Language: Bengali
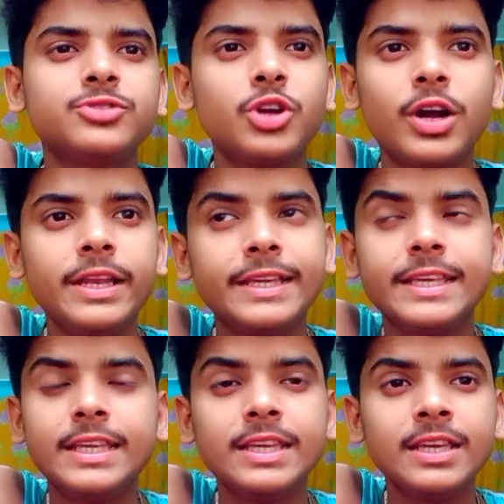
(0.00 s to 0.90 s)
সকালে কি
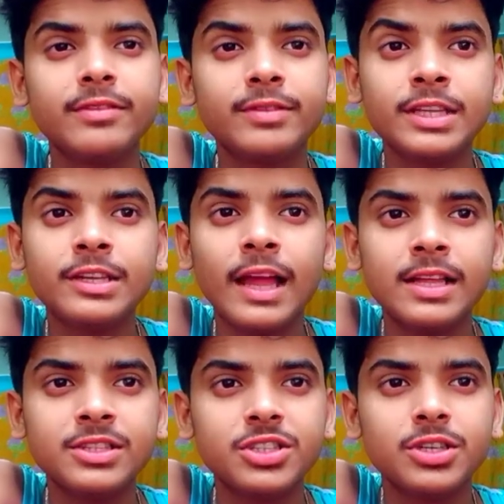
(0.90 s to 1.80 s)
কি আমাদের
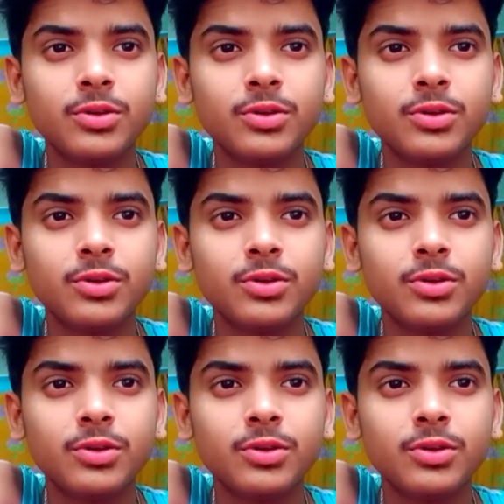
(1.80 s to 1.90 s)
লাঞ্চে